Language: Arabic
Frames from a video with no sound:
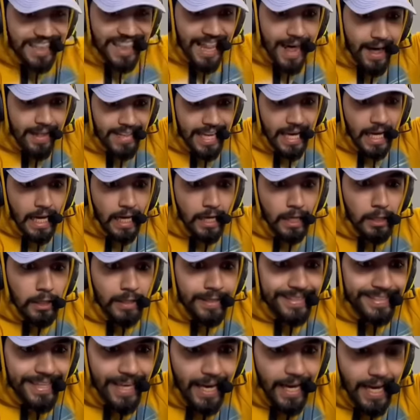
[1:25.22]
ثلاثة
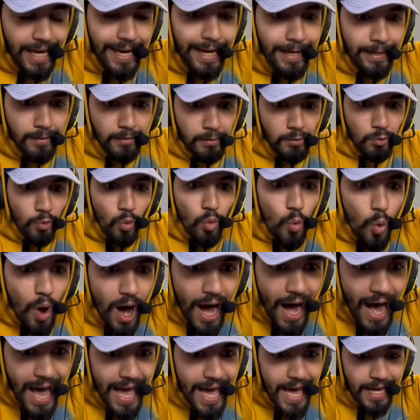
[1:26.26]
اثنين
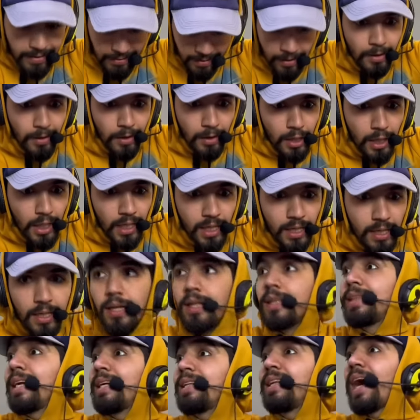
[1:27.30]
واحد
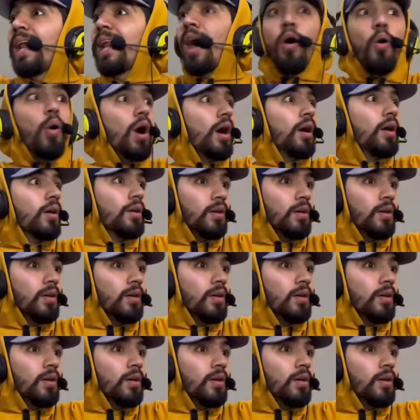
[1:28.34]
نحن على الهواء